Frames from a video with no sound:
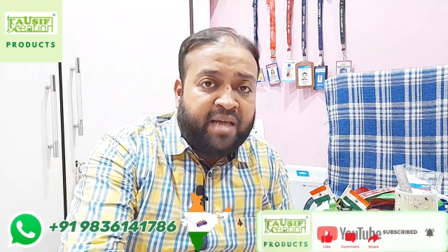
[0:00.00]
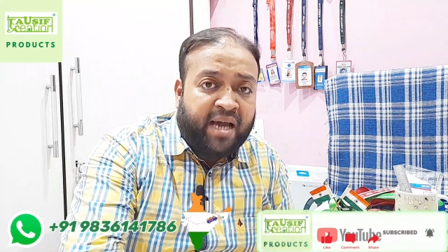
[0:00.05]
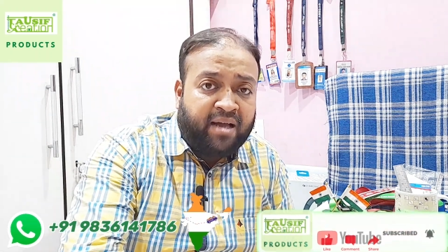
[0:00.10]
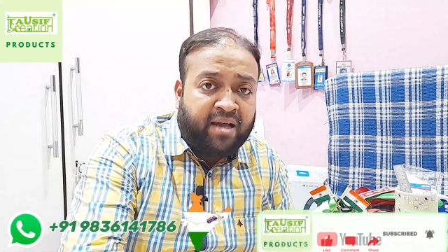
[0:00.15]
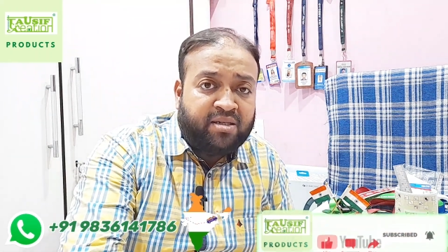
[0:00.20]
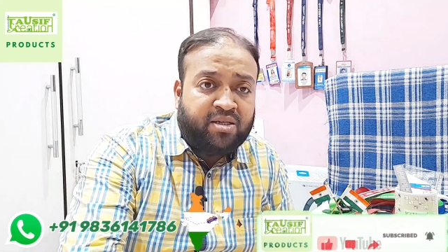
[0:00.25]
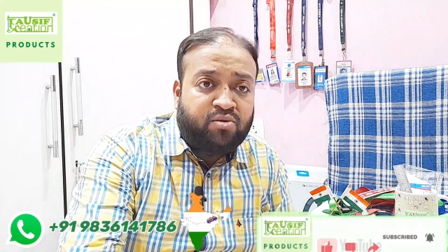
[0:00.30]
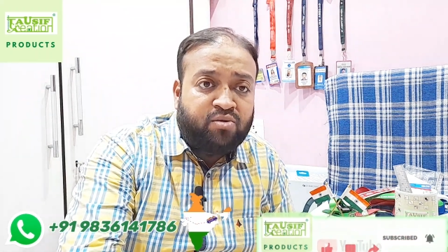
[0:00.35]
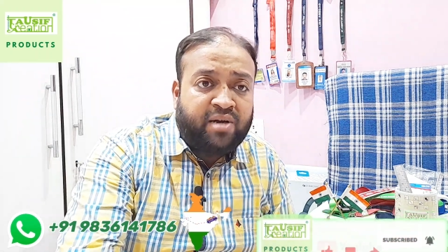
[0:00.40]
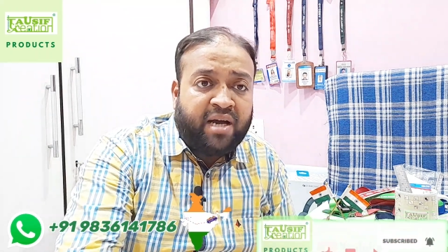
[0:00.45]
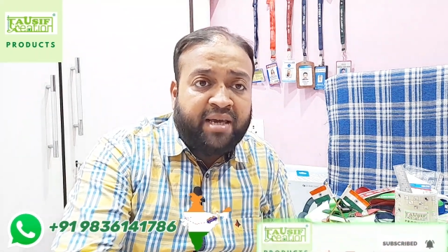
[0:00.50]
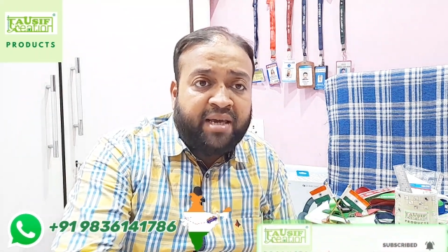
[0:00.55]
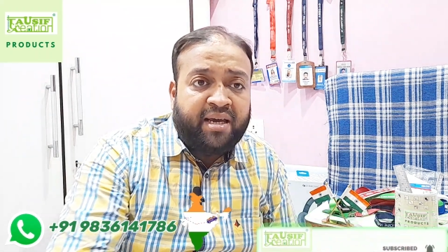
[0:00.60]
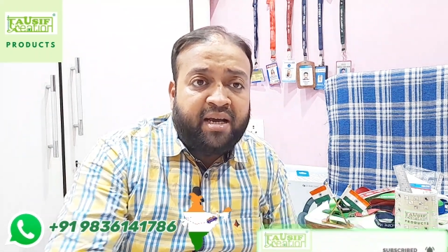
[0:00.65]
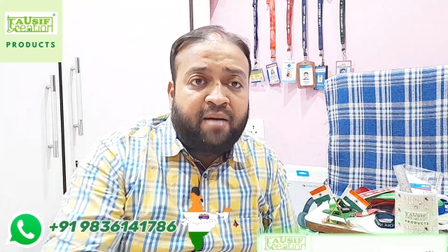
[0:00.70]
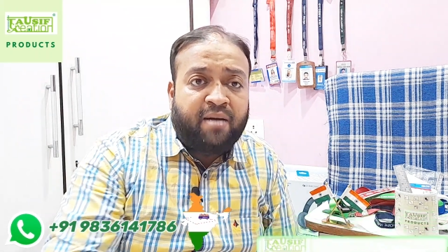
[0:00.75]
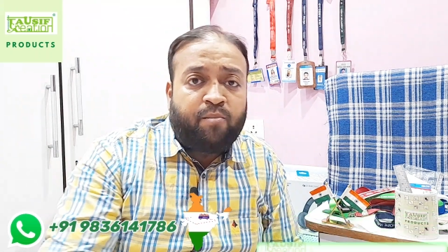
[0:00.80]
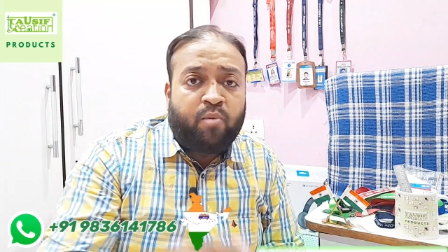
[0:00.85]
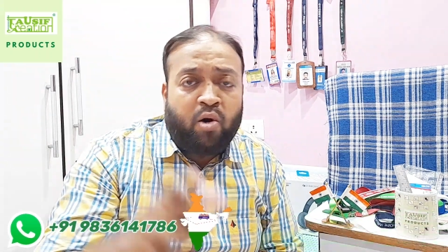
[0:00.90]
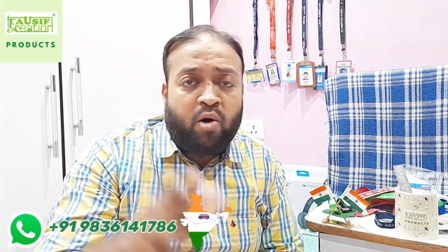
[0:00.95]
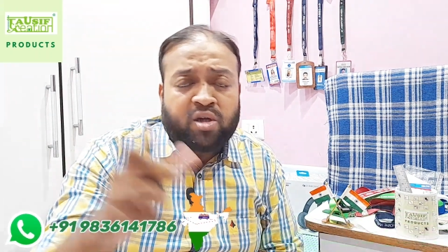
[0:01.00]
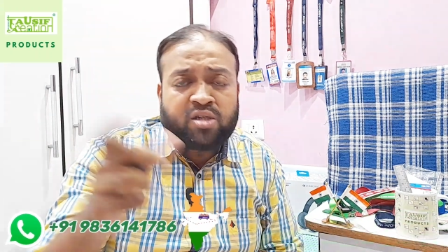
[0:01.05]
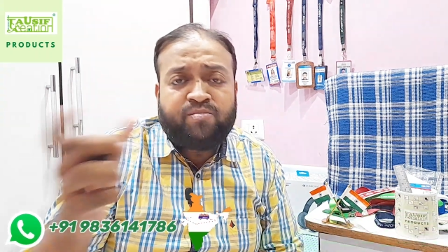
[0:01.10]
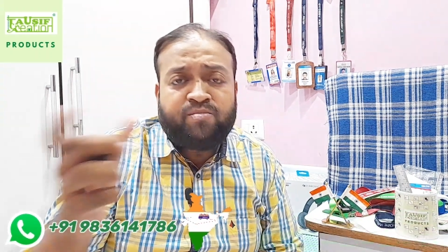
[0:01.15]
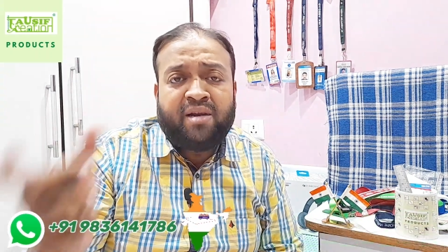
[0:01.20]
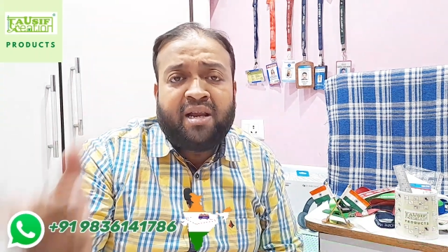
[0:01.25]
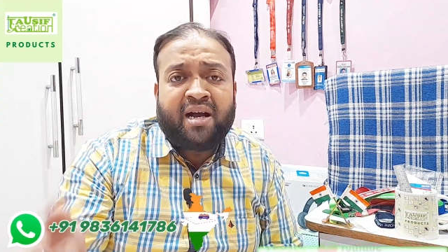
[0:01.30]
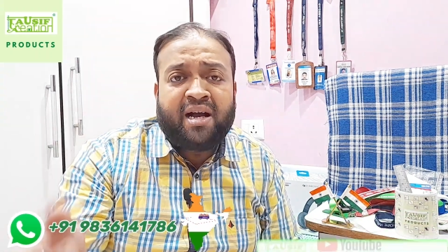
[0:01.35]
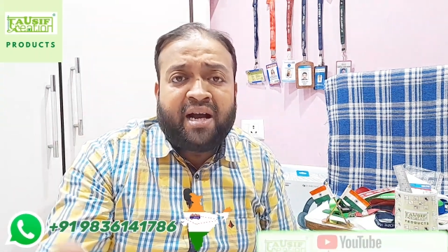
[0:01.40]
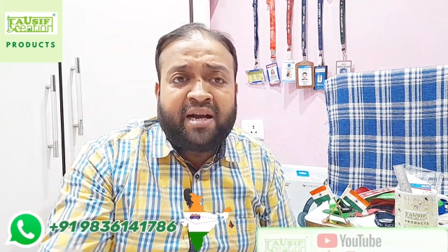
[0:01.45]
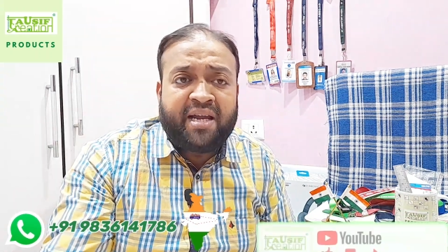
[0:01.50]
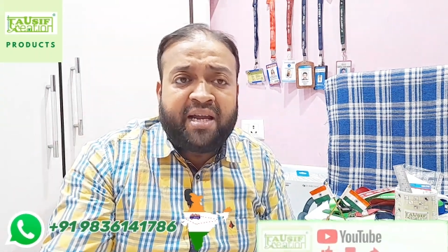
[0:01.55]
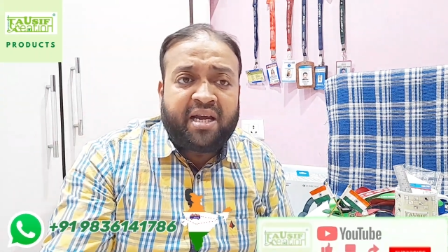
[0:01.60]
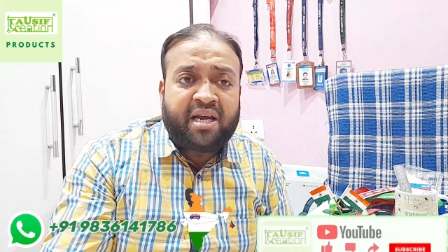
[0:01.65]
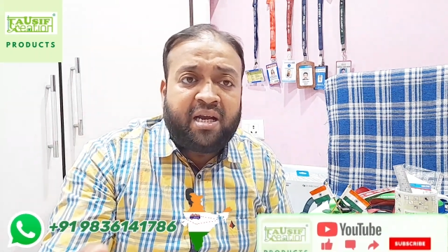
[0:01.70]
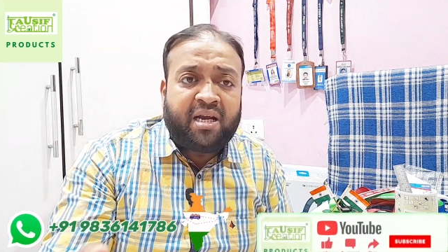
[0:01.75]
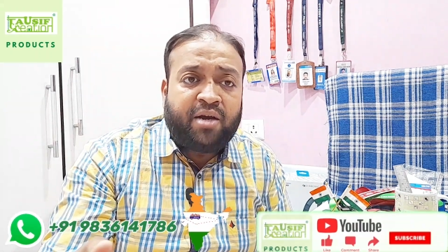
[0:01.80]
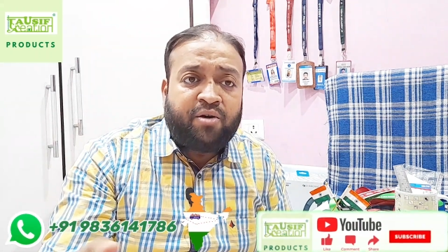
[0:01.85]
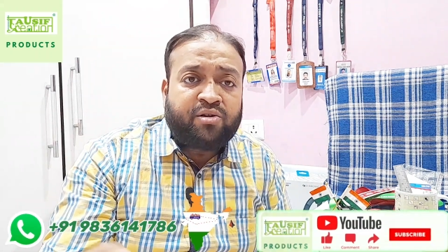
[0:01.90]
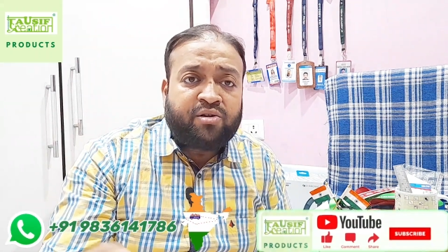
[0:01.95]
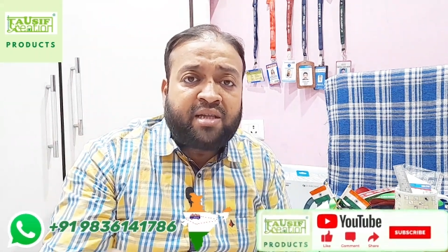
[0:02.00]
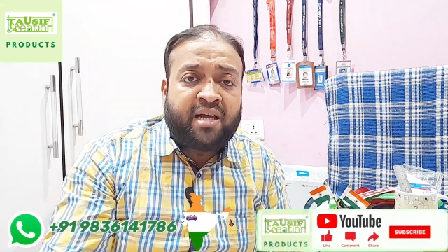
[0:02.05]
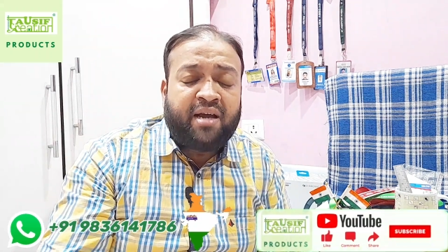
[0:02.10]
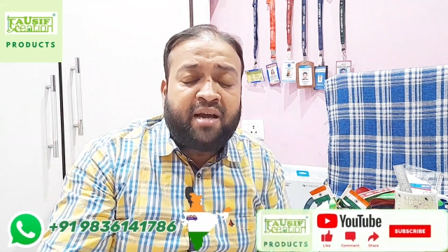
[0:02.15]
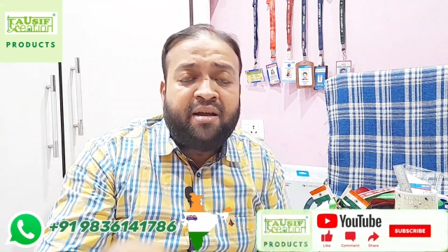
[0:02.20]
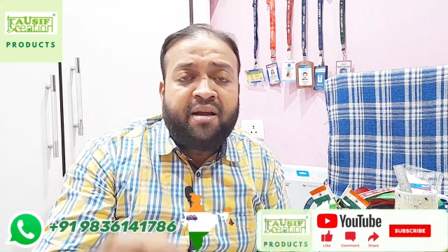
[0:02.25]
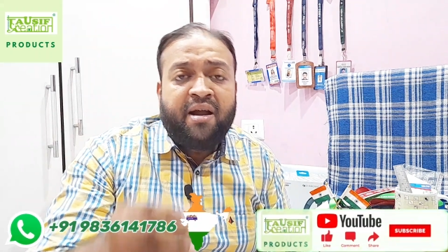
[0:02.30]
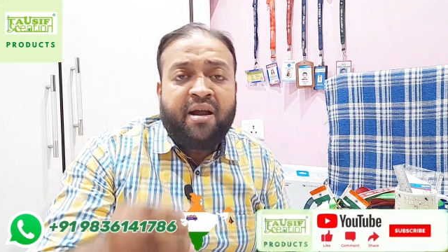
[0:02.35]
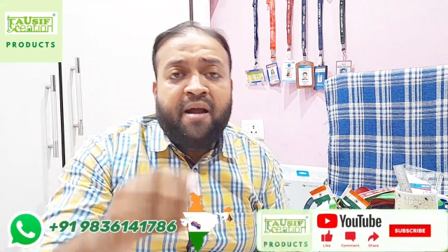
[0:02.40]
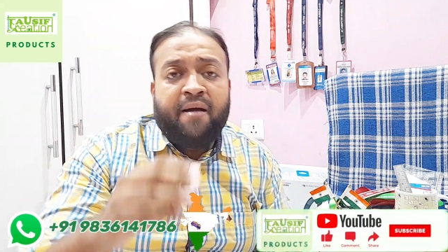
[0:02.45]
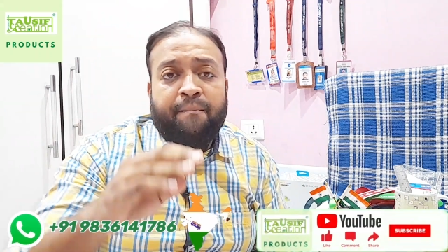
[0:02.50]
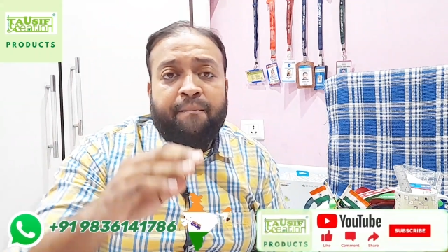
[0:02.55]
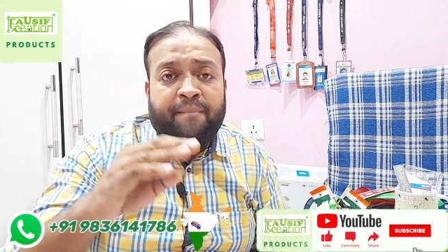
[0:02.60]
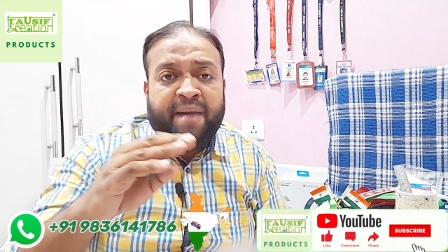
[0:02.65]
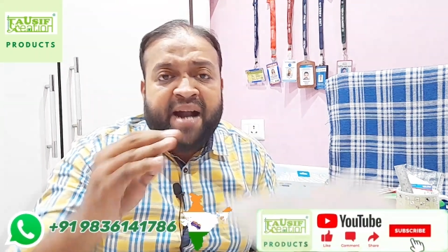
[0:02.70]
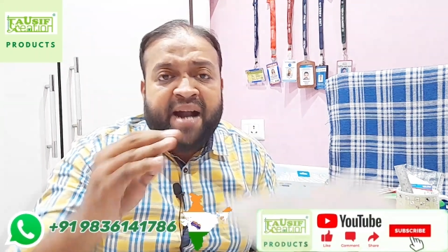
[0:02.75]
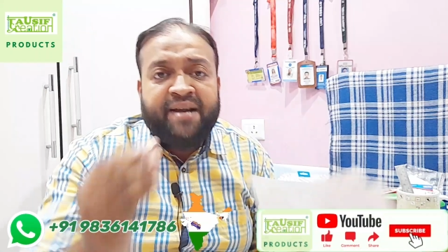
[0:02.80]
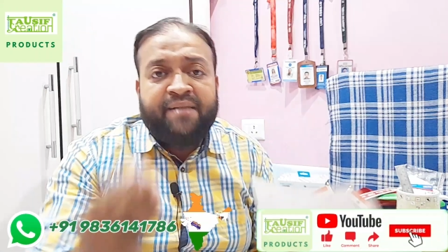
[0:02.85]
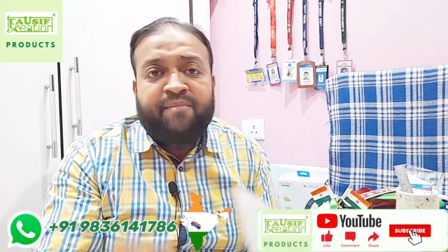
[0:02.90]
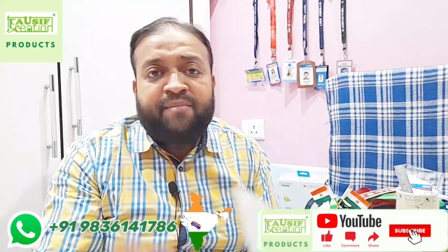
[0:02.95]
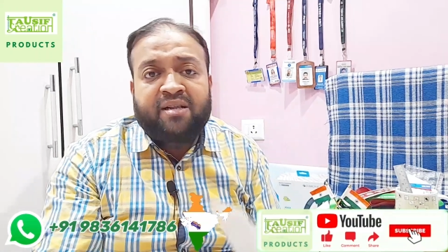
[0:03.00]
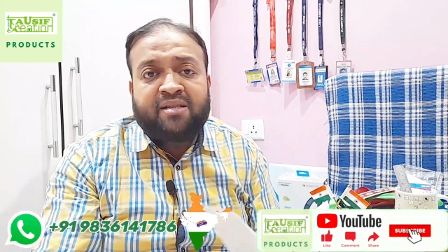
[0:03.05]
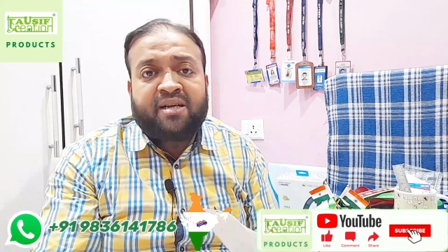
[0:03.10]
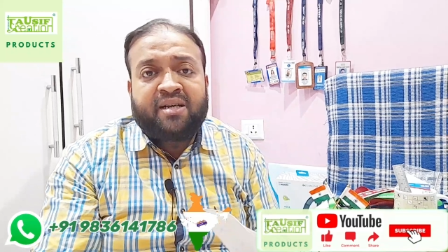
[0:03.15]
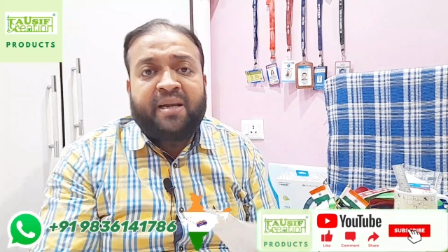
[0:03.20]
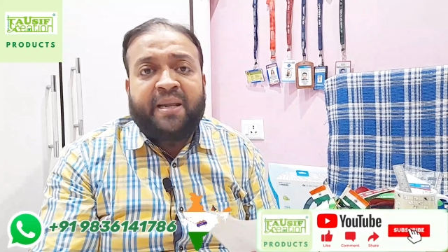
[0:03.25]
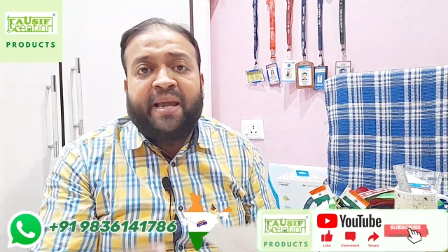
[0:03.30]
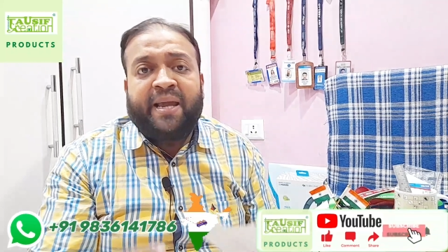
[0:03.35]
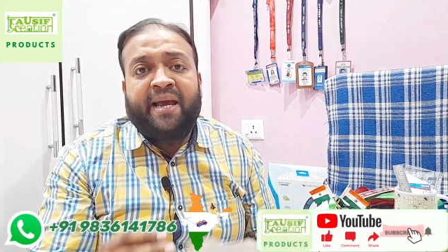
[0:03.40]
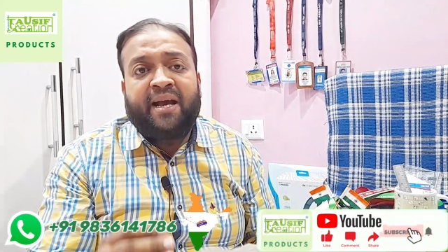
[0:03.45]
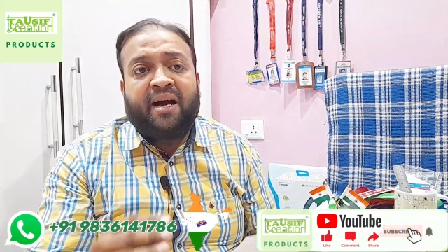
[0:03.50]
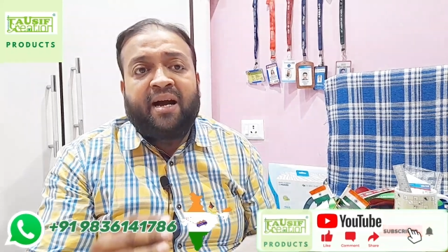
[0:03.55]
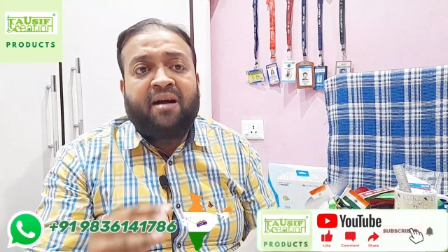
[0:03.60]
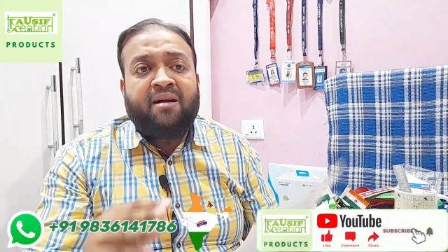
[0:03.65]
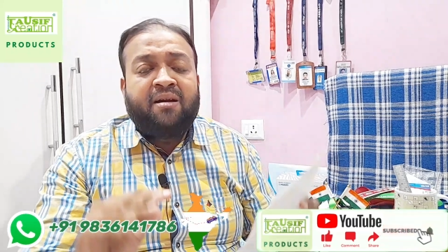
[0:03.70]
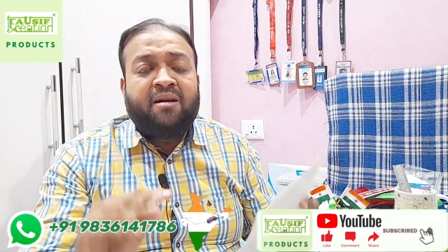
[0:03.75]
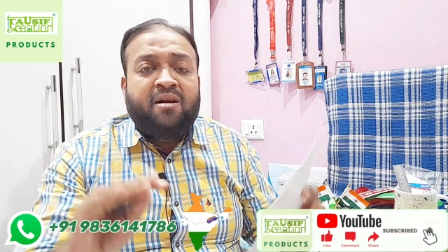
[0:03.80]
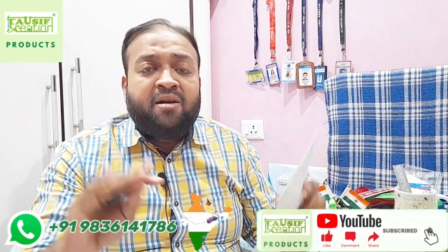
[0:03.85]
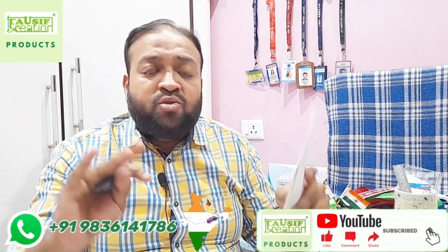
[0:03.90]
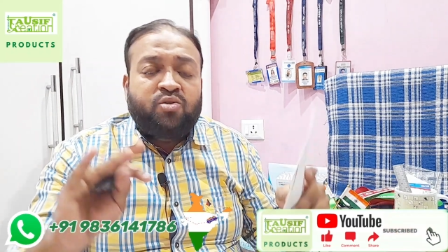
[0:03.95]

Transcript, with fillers: ध्यान से उठाइएगा बॉक्स में लगाने के लिए होता है बैंड मत करिएगा